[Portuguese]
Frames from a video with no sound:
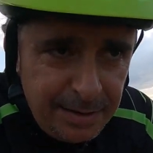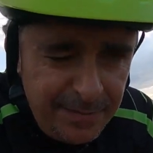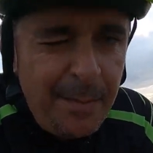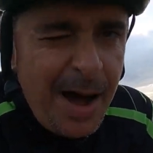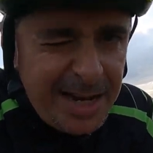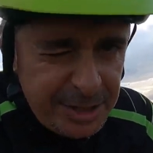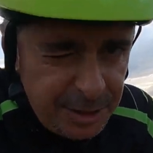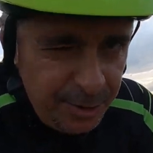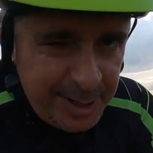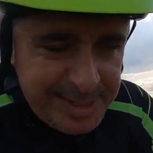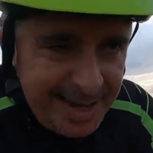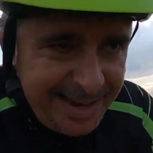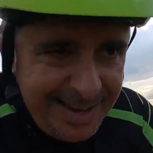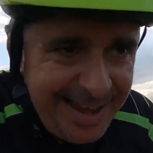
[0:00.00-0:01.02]
Vai mais de
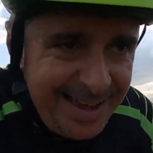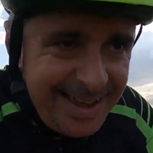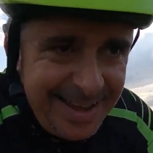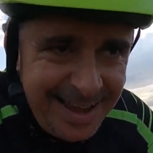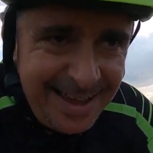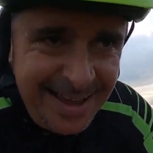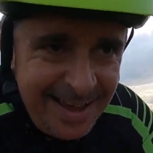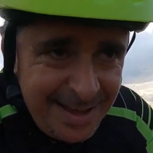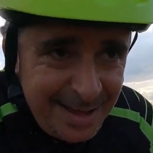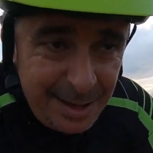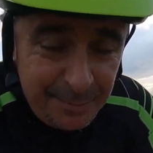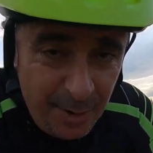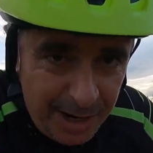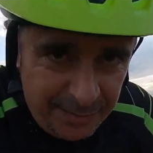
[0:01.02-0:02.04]
dois aí.
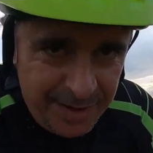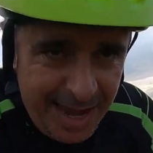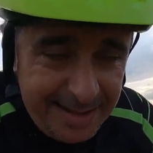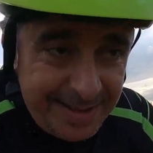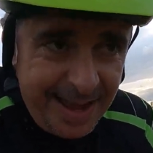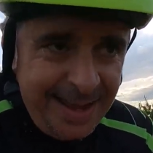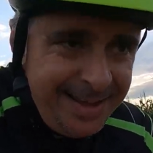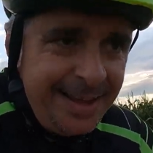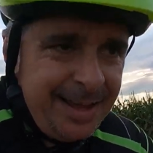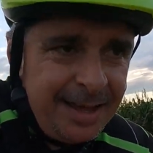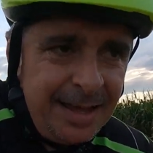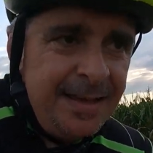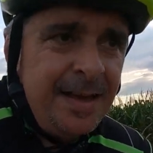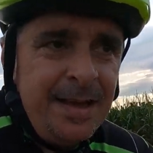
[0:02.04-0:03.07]
Bora vinheta,
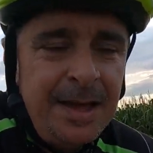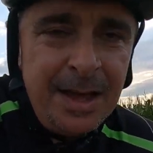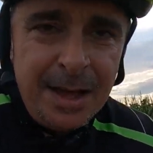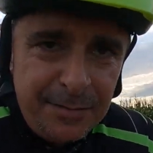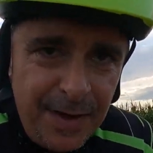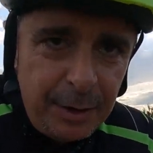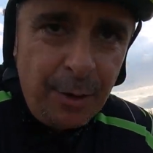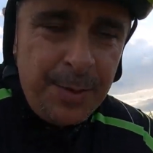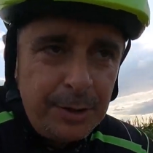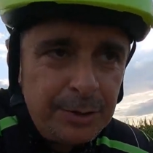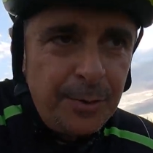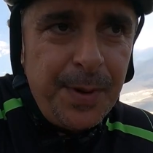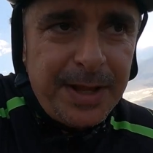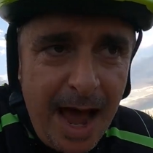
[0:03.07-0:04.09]
vem
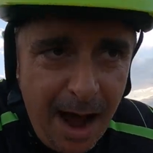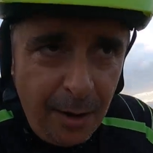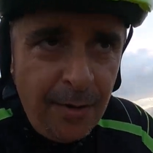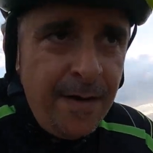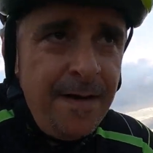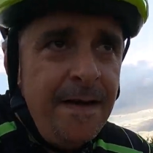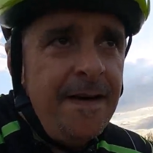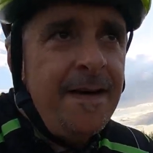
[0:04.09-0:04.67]
comigo no pedal,